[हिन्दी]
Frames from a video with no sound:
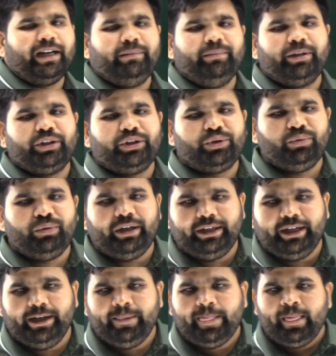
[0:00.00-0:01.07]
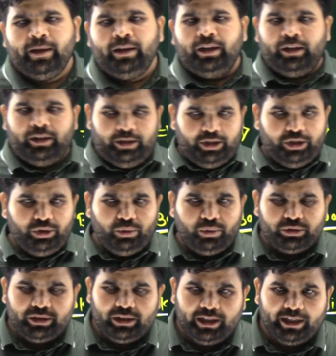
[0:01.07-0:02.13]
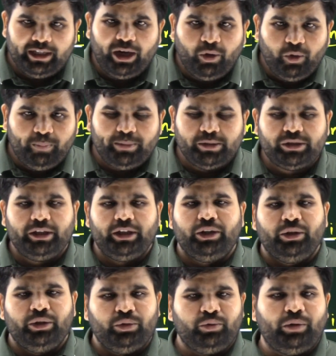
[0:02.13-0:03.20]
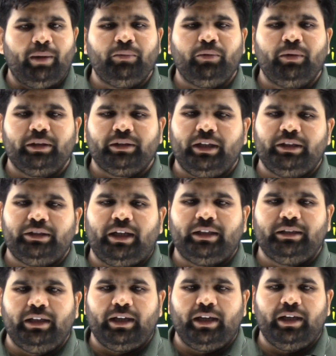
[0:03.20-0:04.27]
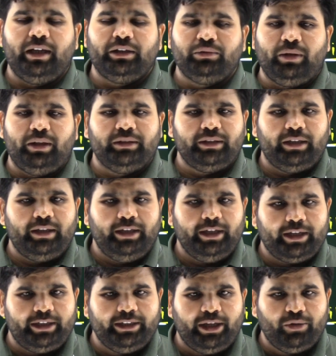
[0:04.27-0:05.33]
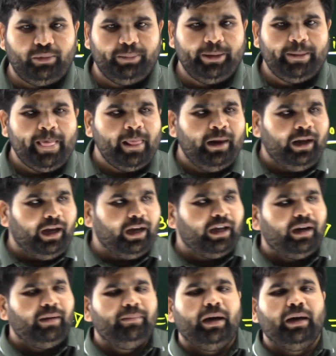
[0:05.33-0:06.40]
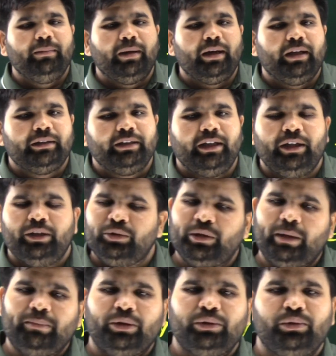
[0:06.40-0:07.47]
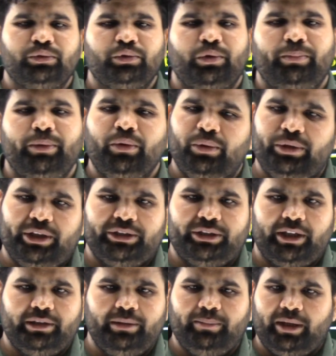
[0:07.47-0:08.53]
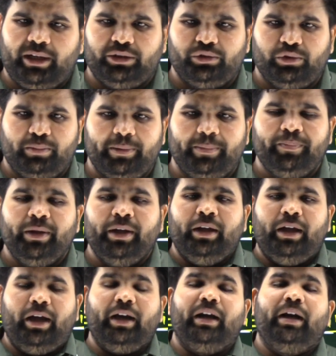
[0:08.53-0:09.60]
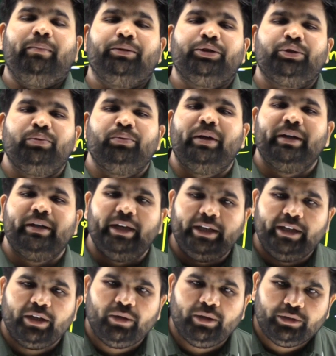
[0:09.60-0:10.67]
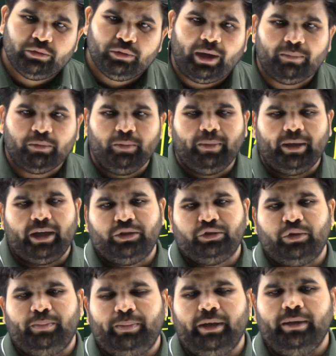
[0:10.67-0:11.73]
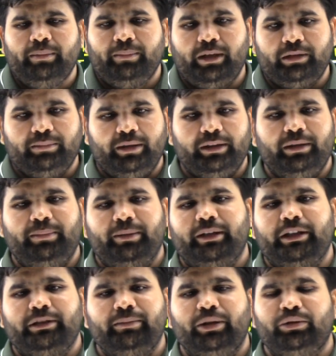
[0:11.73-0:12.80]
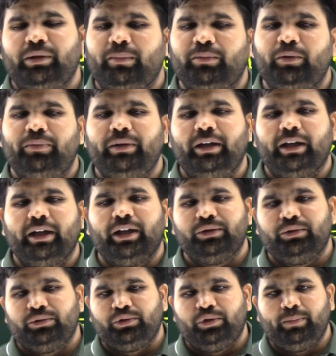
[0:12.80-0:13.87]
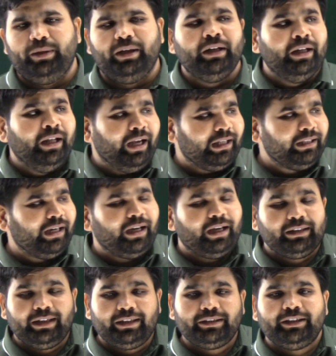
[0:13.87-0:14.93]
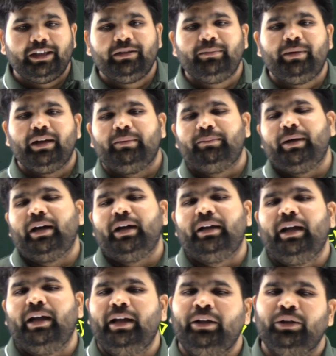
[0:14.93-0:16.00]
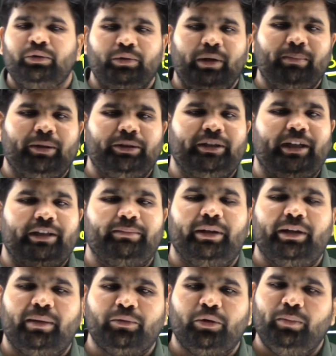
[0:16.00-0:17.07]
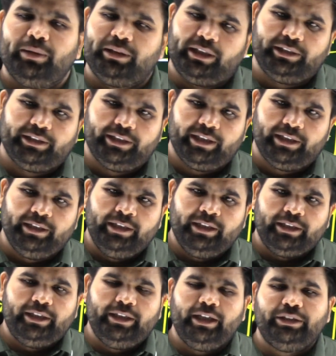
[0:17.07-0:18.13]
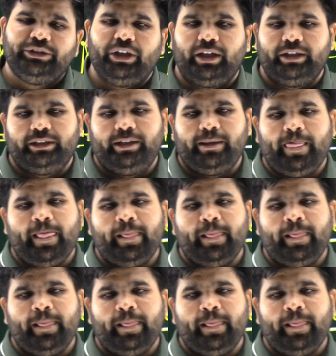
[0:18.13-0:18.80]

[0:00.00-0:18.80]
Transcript: अकेडमी के स्टूडेंट हैं इंदौर से लेना ऑफिस से तो आपको कितना चार्ज लगेगा तो आंसर एक हज़ार रुपये अगर आप बाहर मंगाते हैं तो आपका दो सौ रुपये कुरियर चार्ज है बारह सौ रुपये अगर आप स्टूडेंट नहीं है तो आपको बारह सौ रुपये प्लस मध्य प्रदेश में है तो आपको फिर लगेगा दो सौ रुपये अगर अदर स्टेट में मंगाना है तो आपका चार्ज मैंने आपको बताई दिया कि ये चार्ज है